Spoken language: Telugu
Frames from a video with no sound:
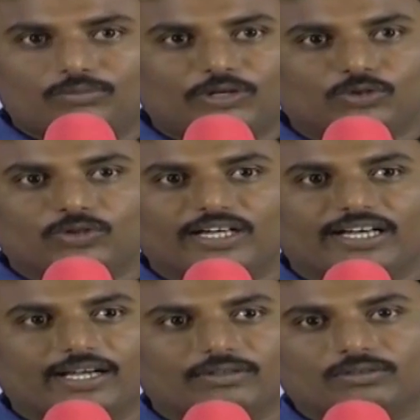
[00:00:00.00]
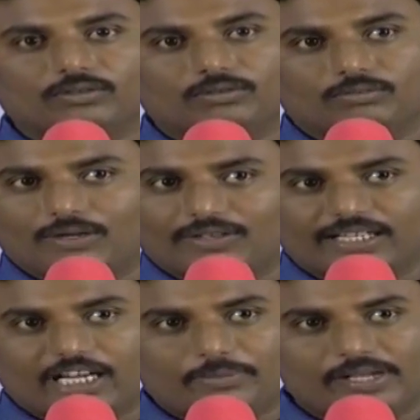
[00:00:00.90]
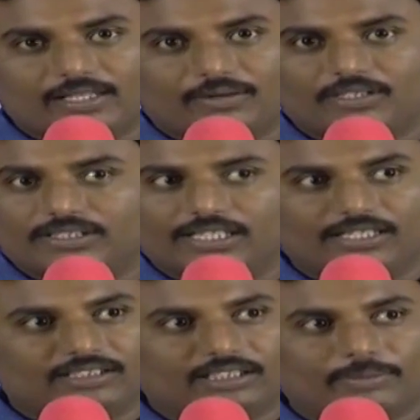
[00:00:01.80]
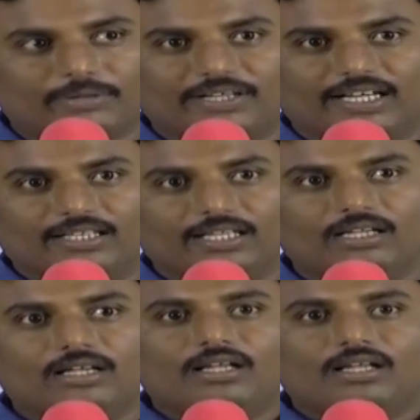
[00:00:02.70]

మధుసూర్ రెడ్డి గారు మనం అంతా కలిపి చేద్దామని చెప్పడం జరిగింది